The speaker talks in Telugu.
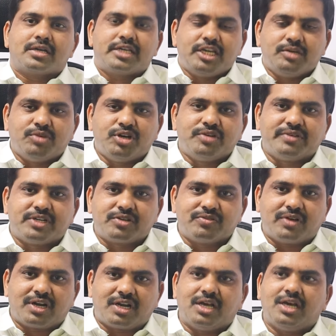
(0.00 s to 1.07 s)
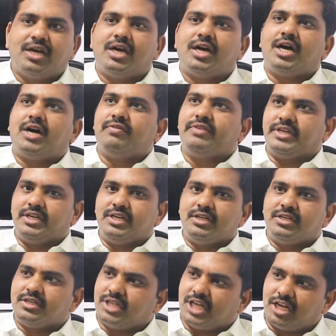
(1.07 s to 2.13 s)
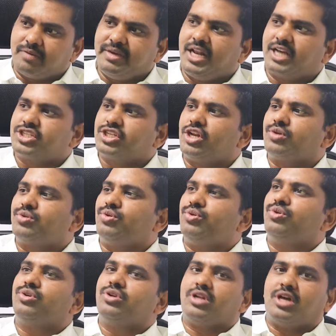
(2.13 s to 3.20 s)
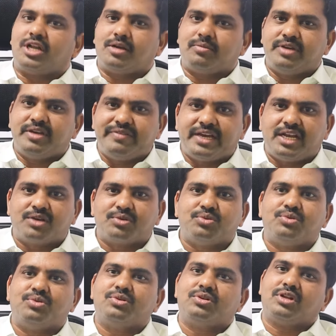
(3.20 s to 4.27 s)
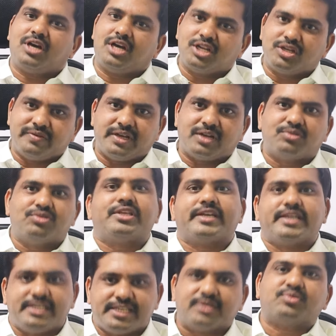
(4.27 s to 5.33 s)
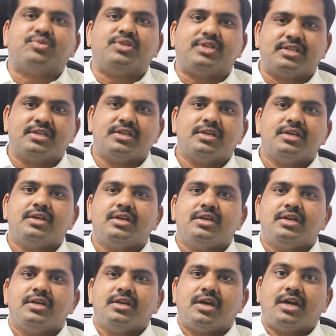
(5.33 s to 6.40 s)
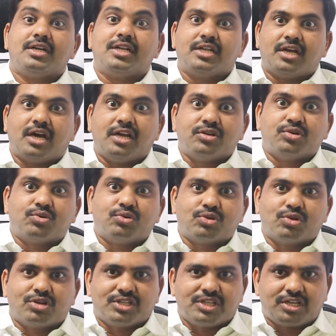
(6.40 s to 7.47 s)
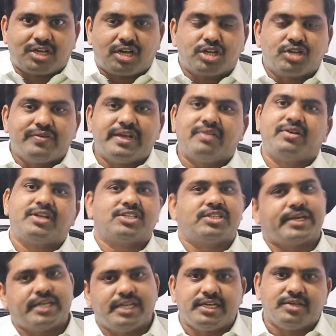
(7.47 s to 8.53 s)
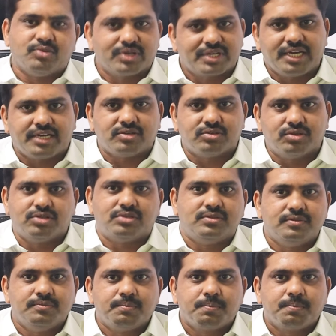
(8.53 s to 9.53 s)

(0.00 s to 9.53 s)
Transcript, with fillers: కీమో ఇవ్వటం వలన అవి నలభై లక్షలకు నలభై వేలకు నాలుగు వేలకు తగ్గినాయి అనుకోండి అంటే నాలుగు కోట్లు ఉన్నది నాలుగు వేల వరకు తగ్గినాయి ఓకే గుడ్